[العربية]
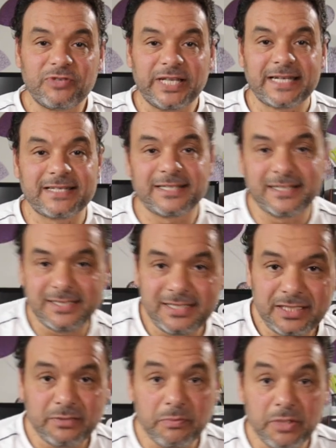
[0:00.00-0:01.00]
في درس
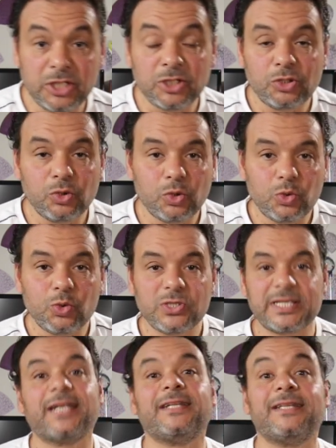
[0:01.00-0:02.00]
جديد من
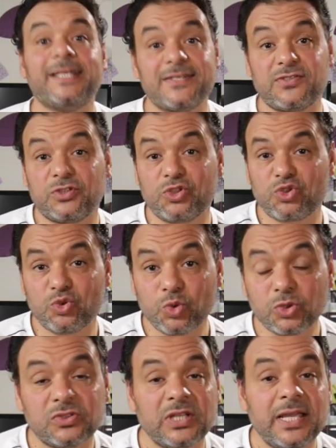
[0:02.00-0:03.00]
دروس هندسه
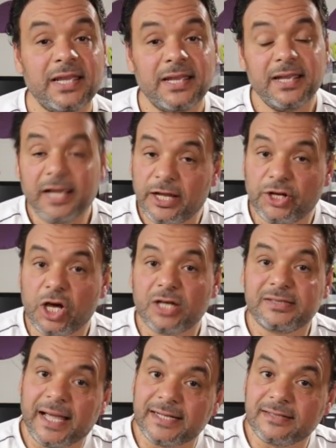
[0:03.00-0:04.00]
الصوت
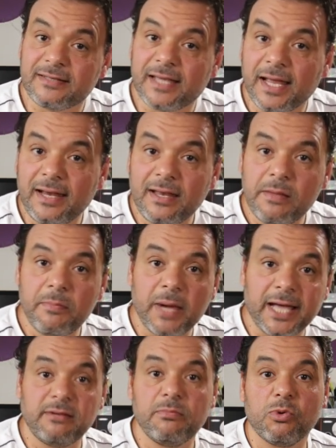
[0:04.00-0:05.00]
النهارده هنتكلم
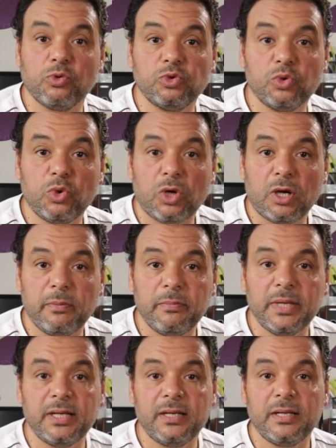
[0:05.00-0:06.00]
عن موضوع
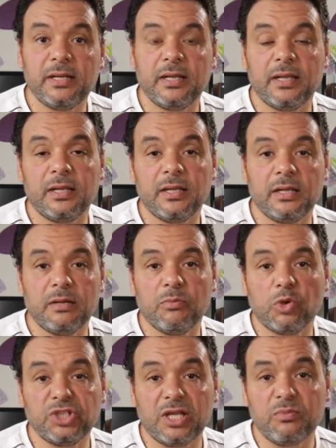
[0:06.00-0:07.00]
من آه،
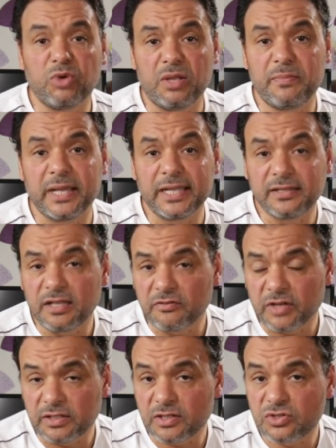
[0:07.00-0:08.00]
المواضيع المهمه جدا
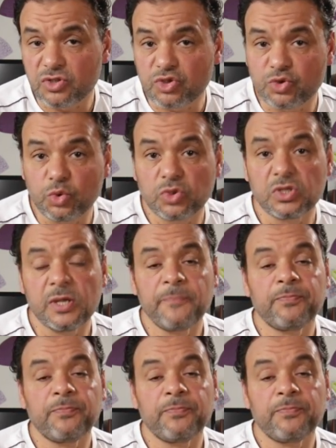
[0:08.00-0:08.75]
في هندسه الصوت